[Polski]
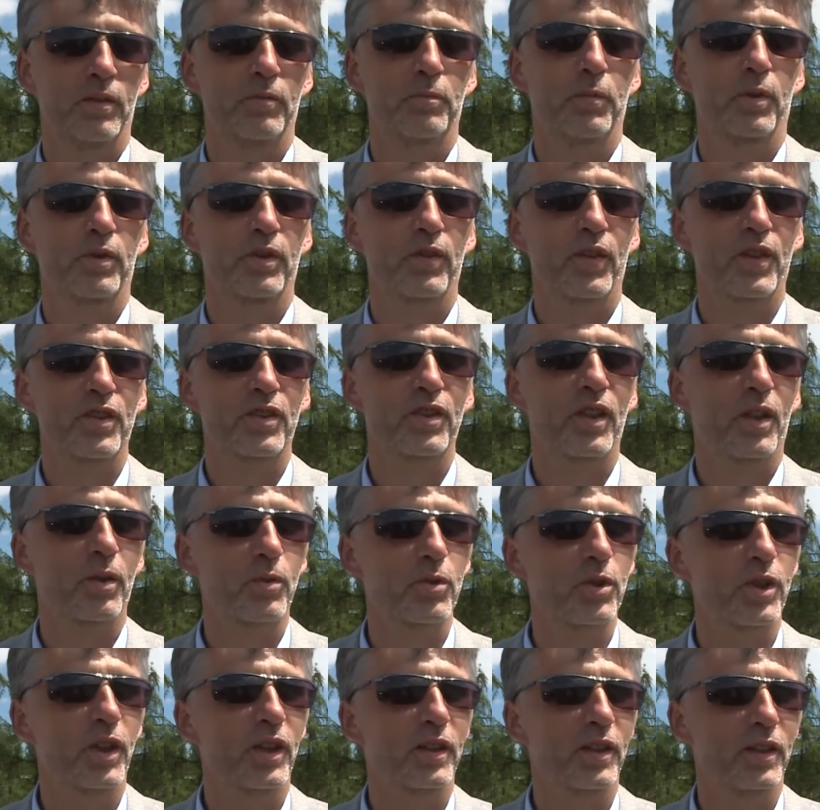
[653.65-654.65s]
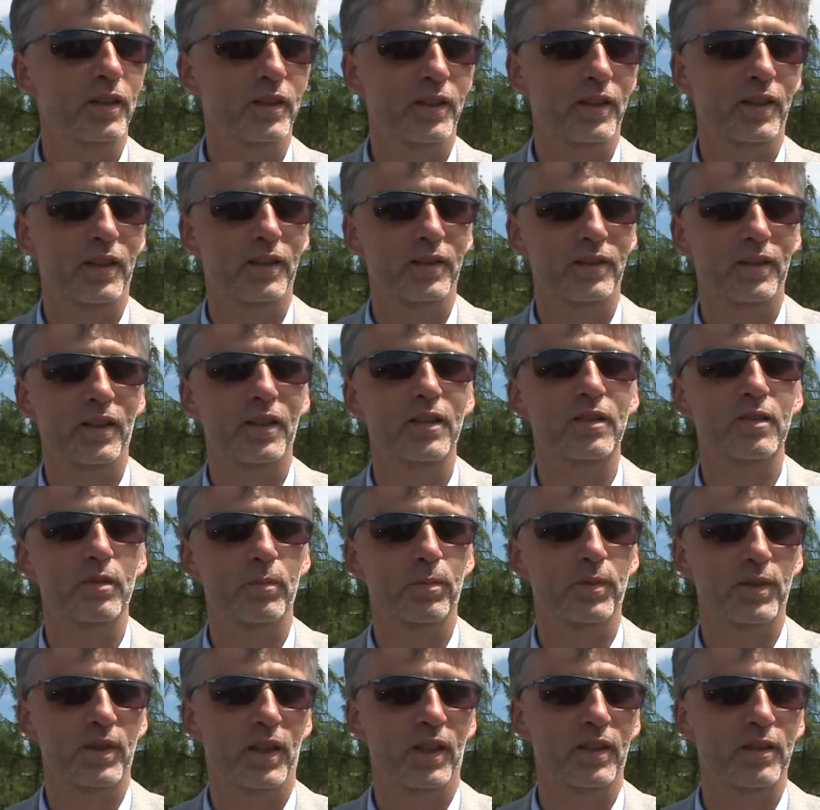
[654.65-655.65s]
ponieważ naruszenie te, tej
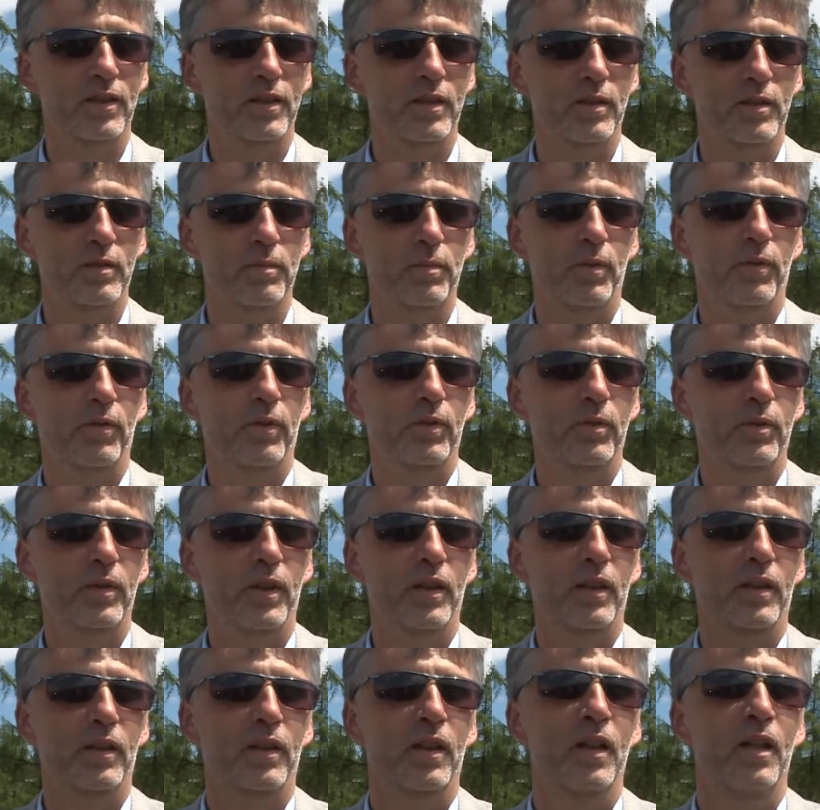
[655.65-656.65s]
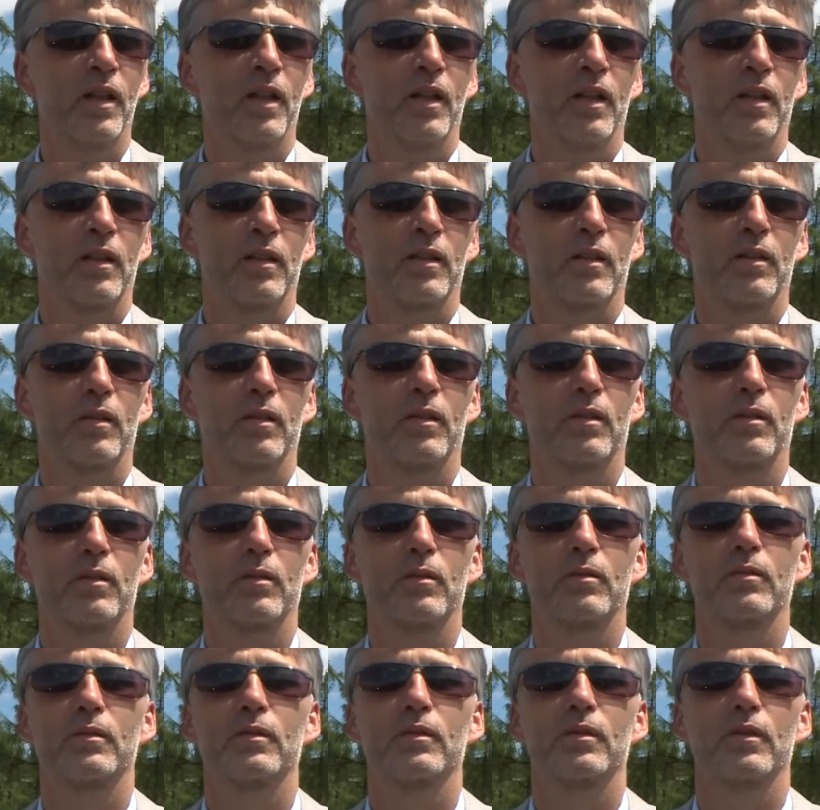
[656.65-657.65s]
substancji spowoduje
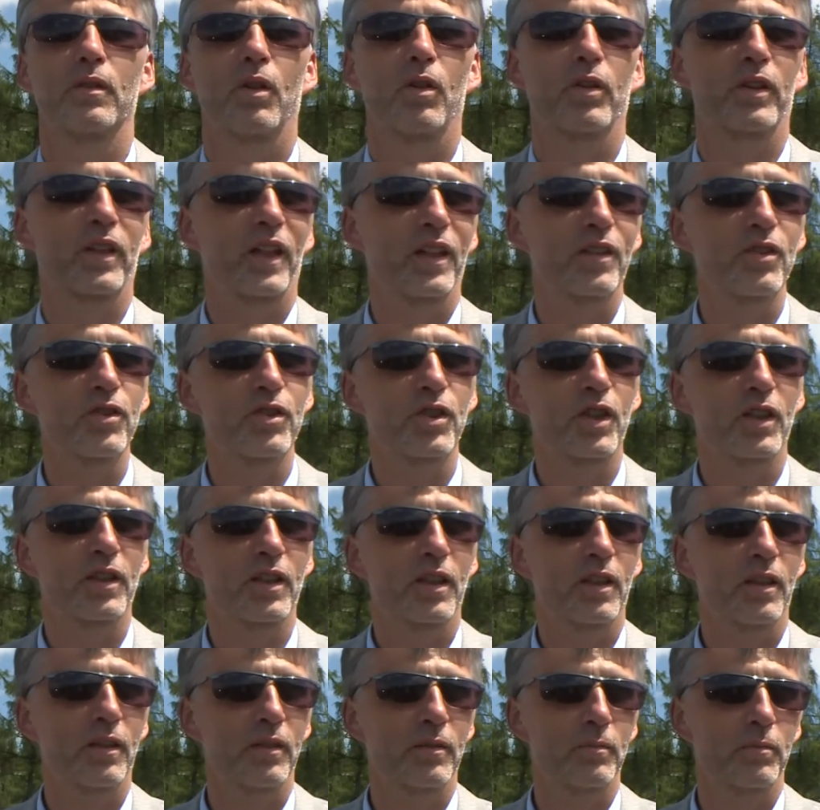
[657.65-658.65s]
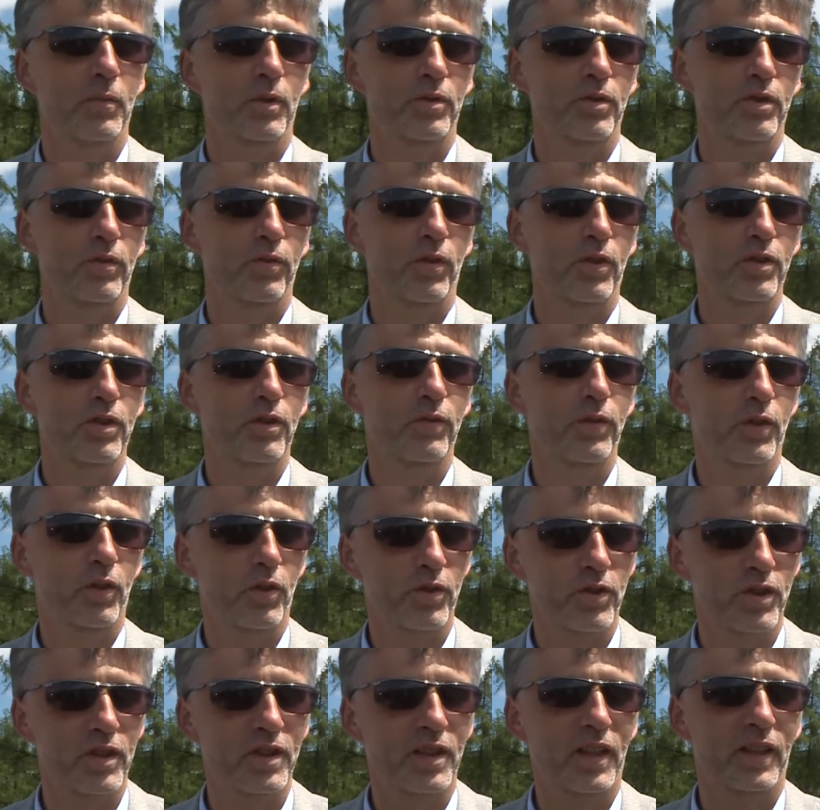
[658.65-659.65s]
e, ograniczenie możliwości
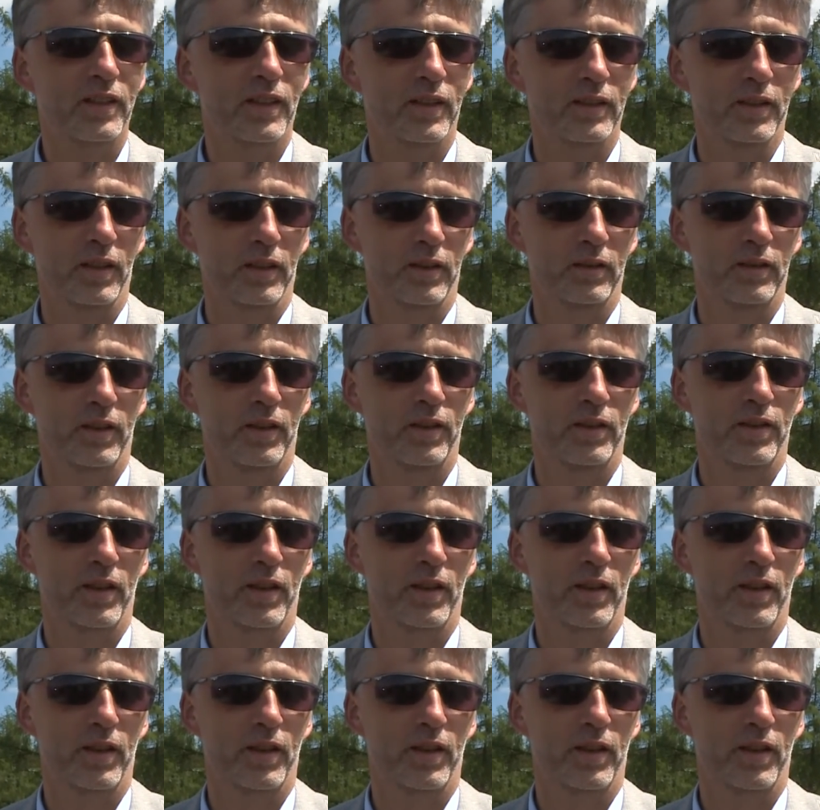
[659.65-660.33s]
wykorzystania te, tej